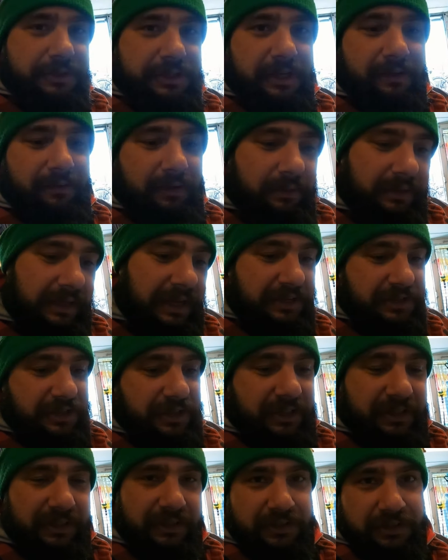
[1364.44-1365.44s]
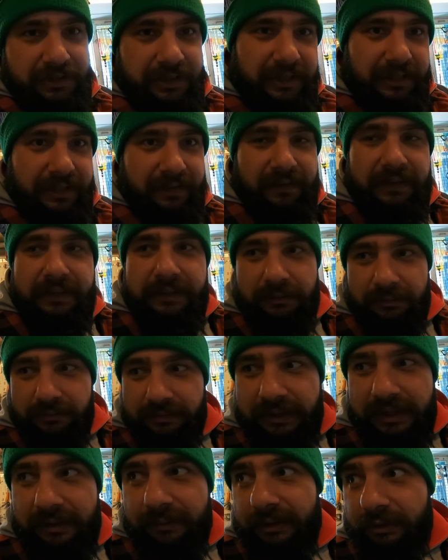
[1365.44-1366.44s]
bir şey var. Gerçek kılıçlar da var.
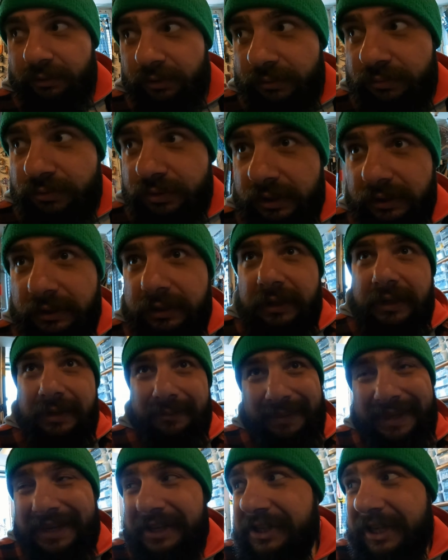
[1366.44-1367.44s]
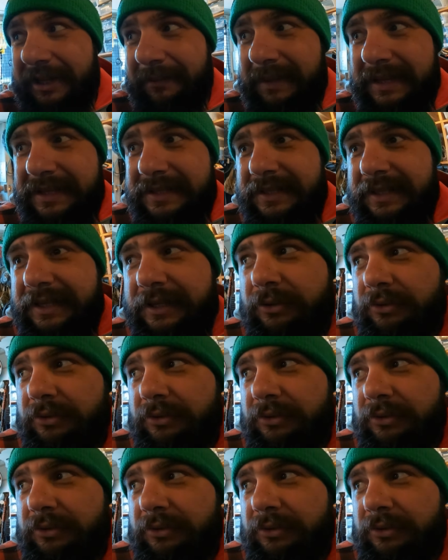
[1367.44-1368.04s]
Onlara bakıyorum şu an. Beni çekmezsen